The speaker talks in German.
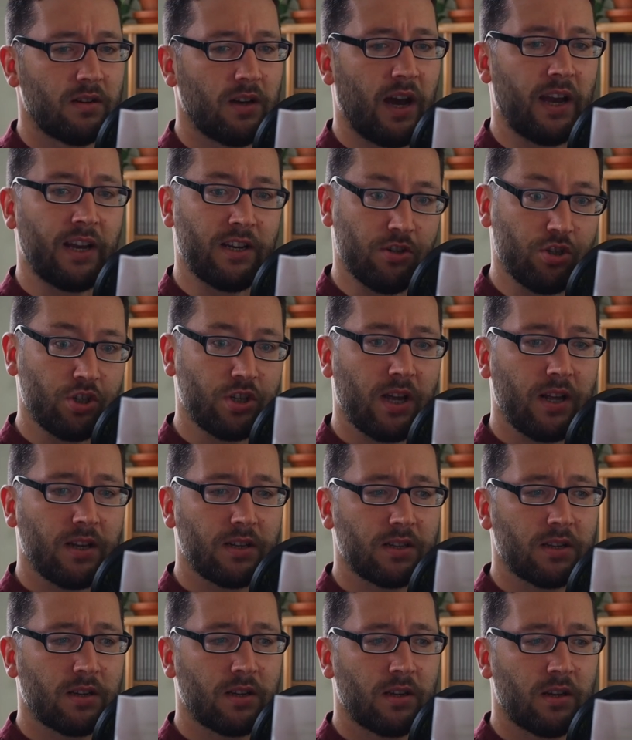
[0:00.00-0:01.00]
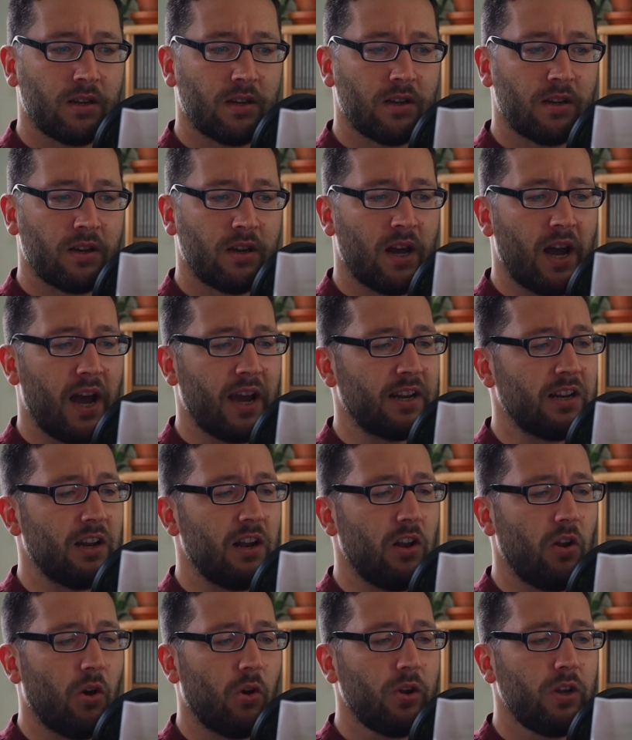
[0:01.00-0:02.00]
eine Stadt, eine
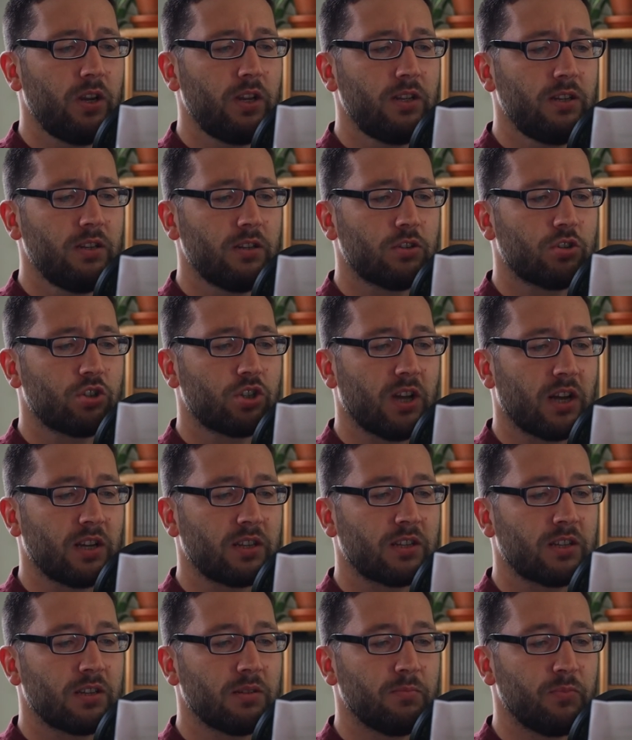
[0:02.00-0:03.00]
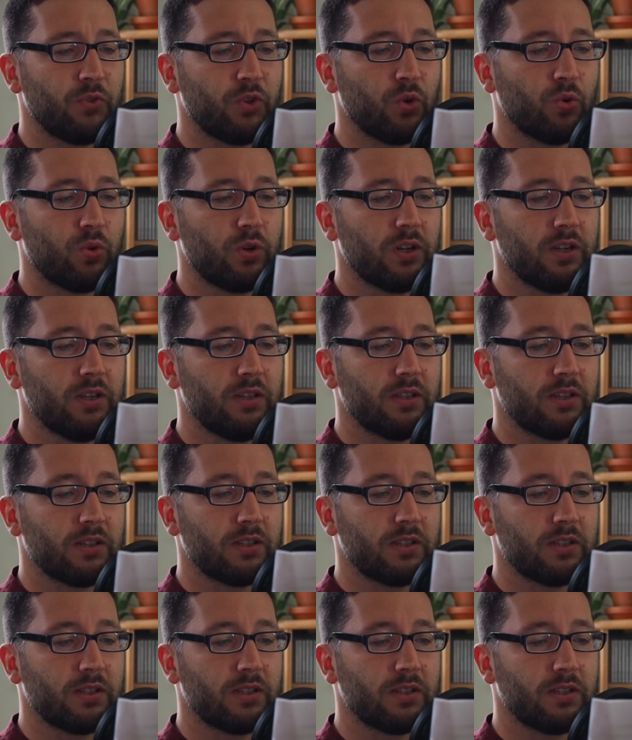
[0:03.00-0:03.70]
leuchtende Stadt im Dunkeln